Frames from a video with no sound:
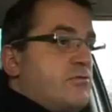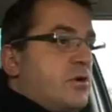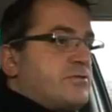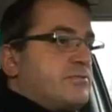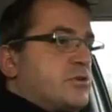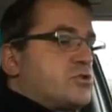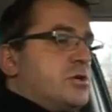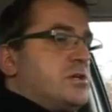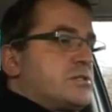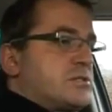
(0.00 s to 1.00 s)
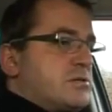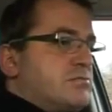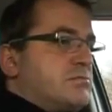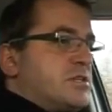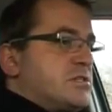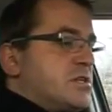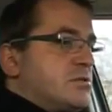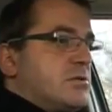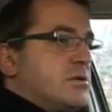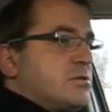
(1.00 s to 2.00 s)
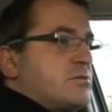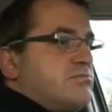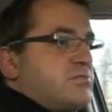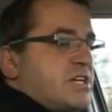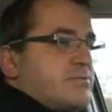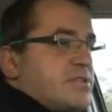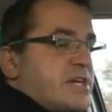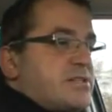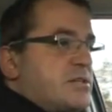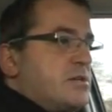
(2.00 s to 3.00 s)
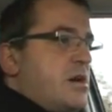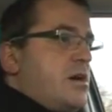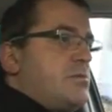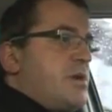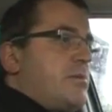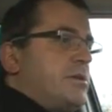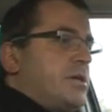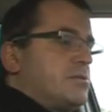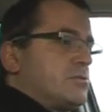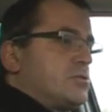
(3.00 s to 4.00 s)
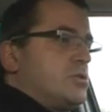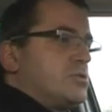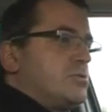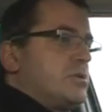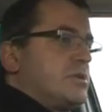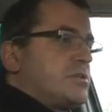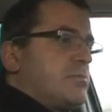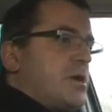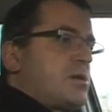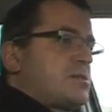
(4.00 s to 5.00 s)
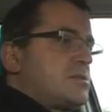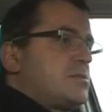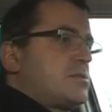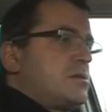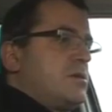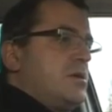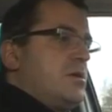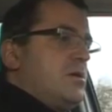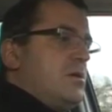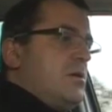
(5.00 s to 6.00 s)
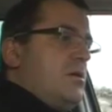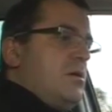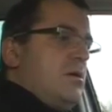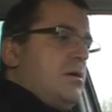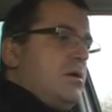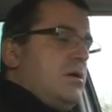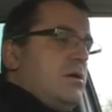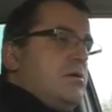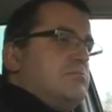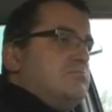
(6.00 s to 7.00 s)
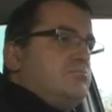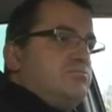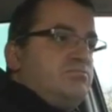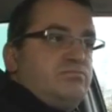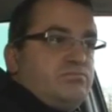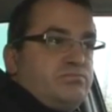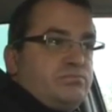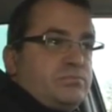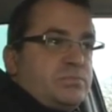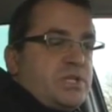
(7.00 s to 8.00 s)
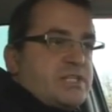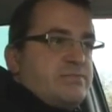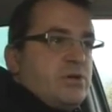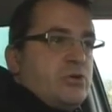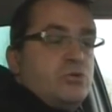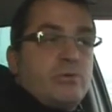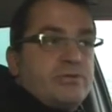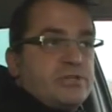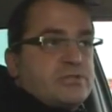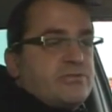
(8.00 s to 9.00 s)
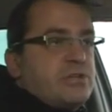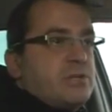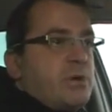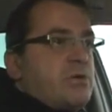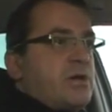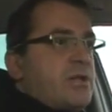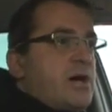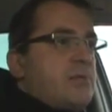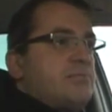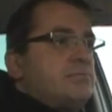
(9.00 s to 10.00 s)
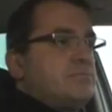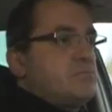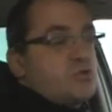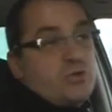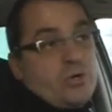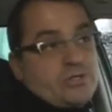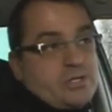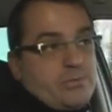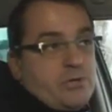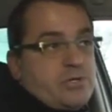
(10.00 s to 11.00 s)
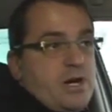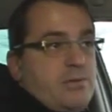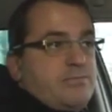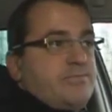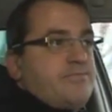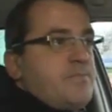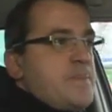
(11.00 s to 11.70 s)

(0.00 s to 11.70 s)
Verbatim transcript: worauf sind wir stolz? Das ist natürlich, dass wir 16 Jahre permanent und kontinuierlich am Markt sind. Ähm, dass wir überwiegend zufriedene Bauherren haben, schöne Häuser gebaut haben